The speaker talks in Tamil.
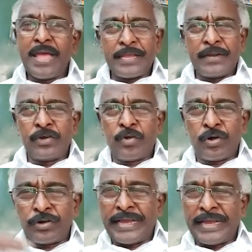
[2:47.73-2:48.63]

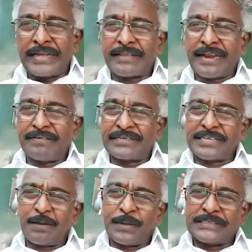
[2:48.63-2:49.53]
இன்னொன்னு எங்க தலைவர்
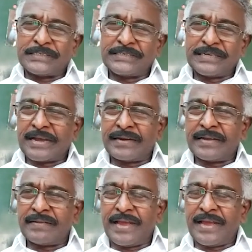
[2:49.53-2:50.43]
சிறப்பா செஞ்சிருக்காருங்க
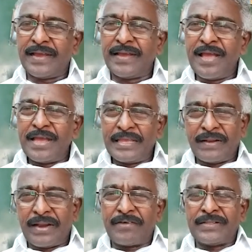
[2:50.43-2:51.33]
இதுல
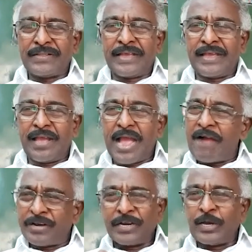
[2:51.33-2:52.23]
இதெல்லாம் வந்து
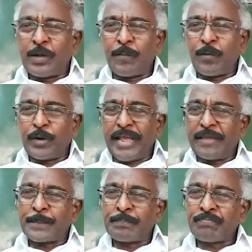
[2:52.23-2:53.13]
அவனுங்களுக்கு புரியாது
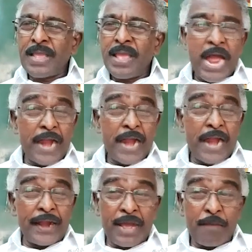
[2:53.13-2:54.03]
ஆனா
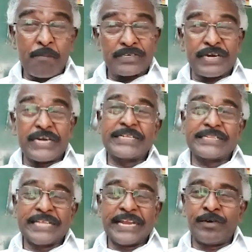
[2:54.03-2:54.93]
மற்றவர்களுக்கு
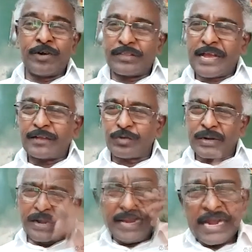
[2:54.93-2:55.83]
தெரியணுன்றதுக்காக
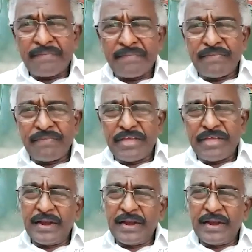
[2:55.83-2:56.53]
சொல்றேன் கதரில்